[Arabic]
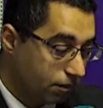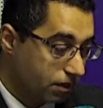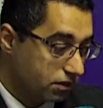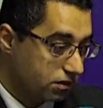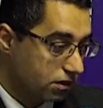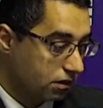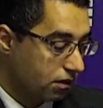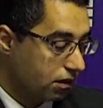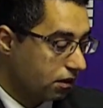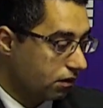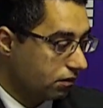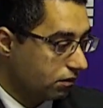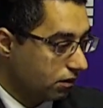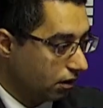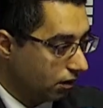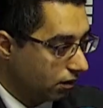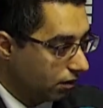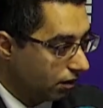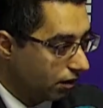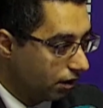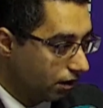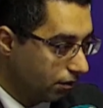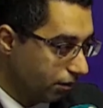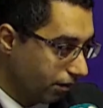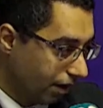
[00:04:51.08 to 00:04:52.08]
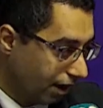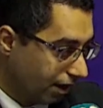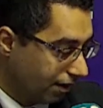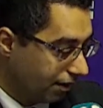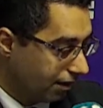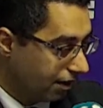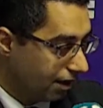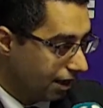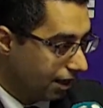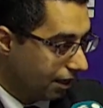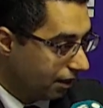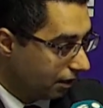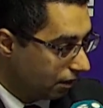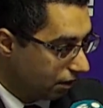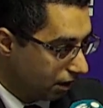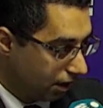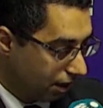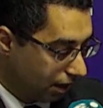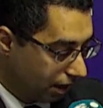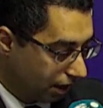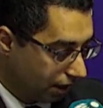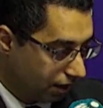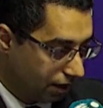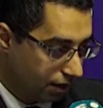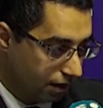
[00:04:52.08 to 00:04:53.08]
عندما صدر التقرير عن
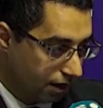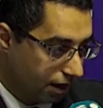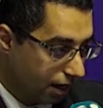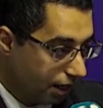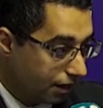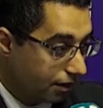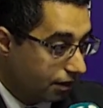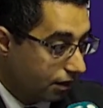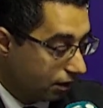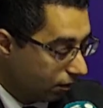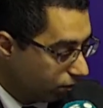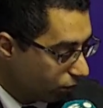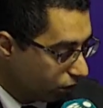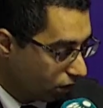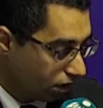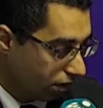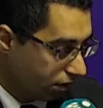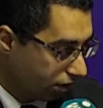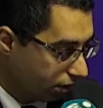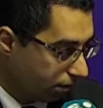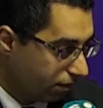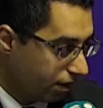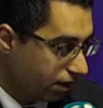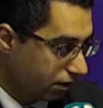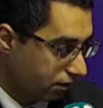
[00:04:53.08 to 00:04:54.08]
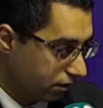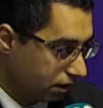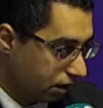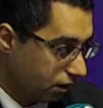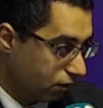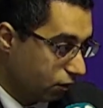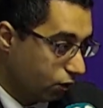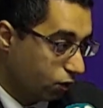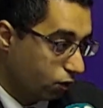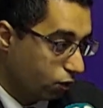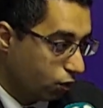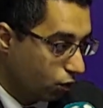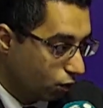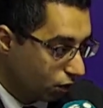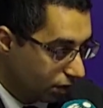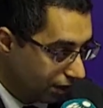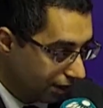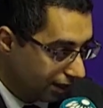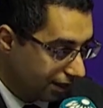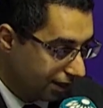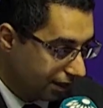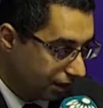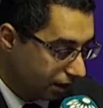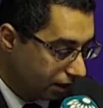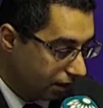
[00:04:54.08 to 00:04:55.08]
هاي عن هذه المنظمات نعم.
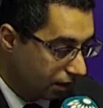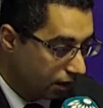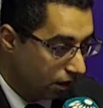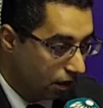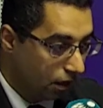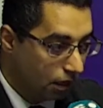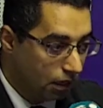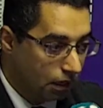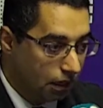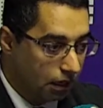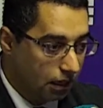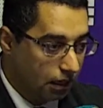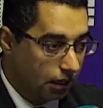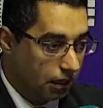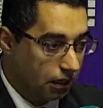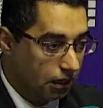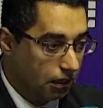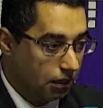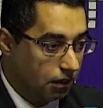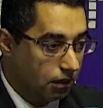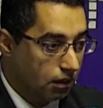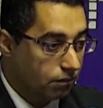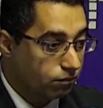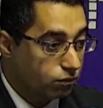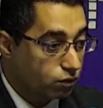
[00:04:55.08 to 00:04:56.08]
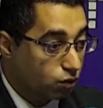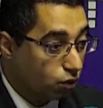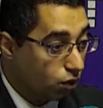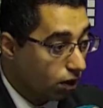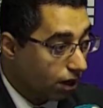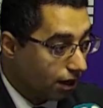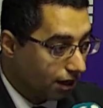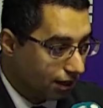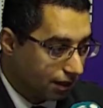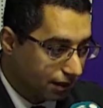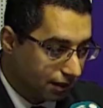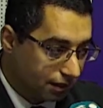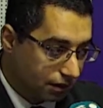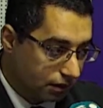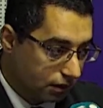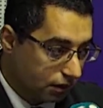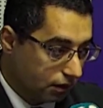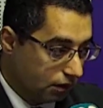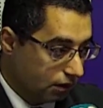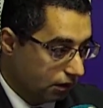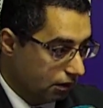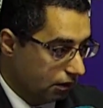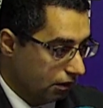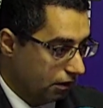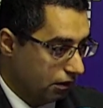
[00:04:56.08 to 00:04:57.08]
الحقوقية آه، لم
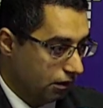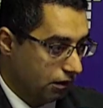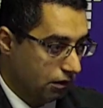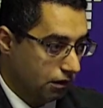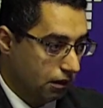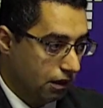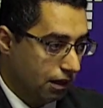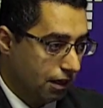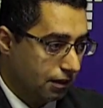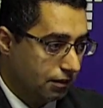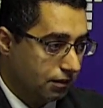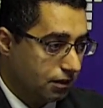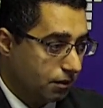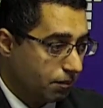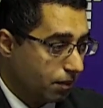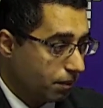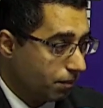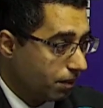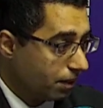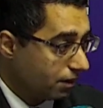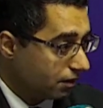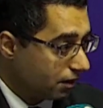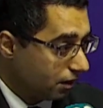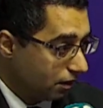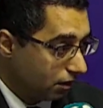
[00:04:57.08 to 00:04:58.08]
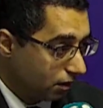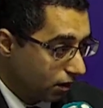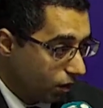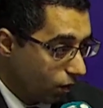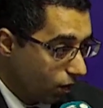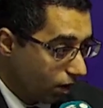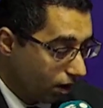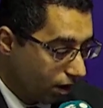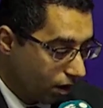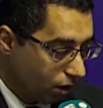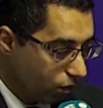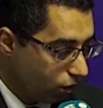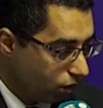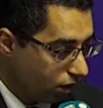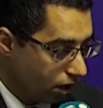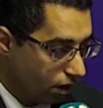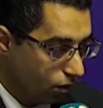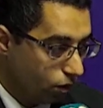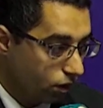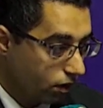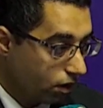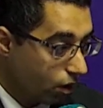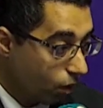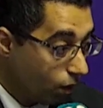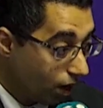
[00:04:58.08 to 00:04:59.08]
تراعي آه، حتى مبادئ القواعد
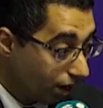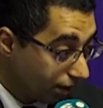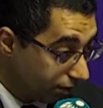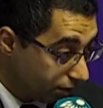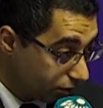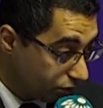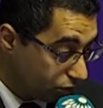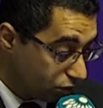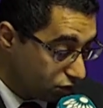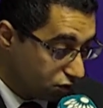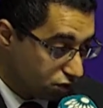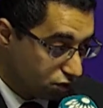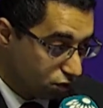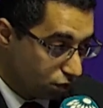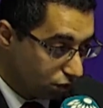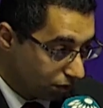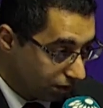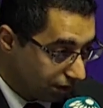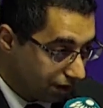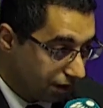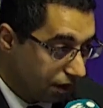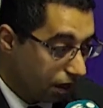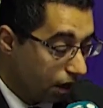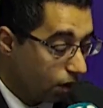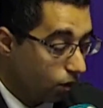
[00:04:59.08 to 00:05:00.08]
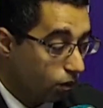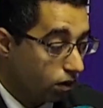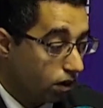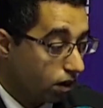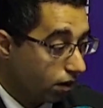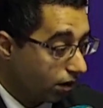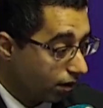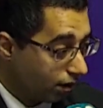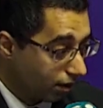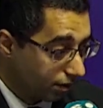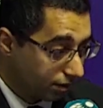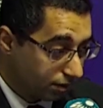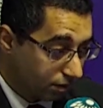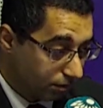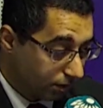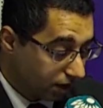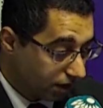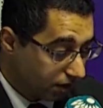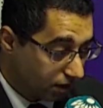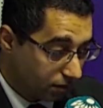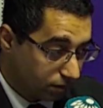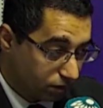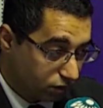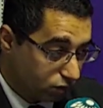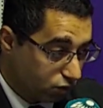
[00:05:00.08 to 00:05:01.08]
أو القواعد الدستورية أو قرارات
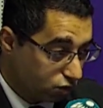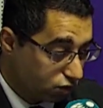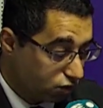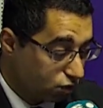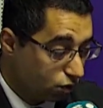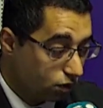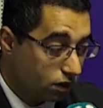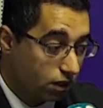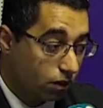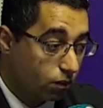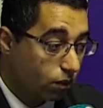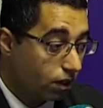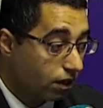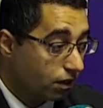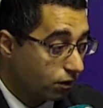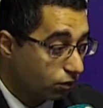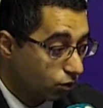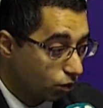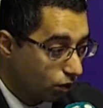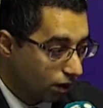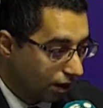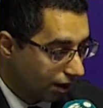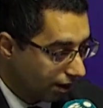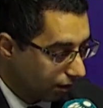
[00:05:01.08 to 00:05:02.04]
المحكمة الدستورية ولا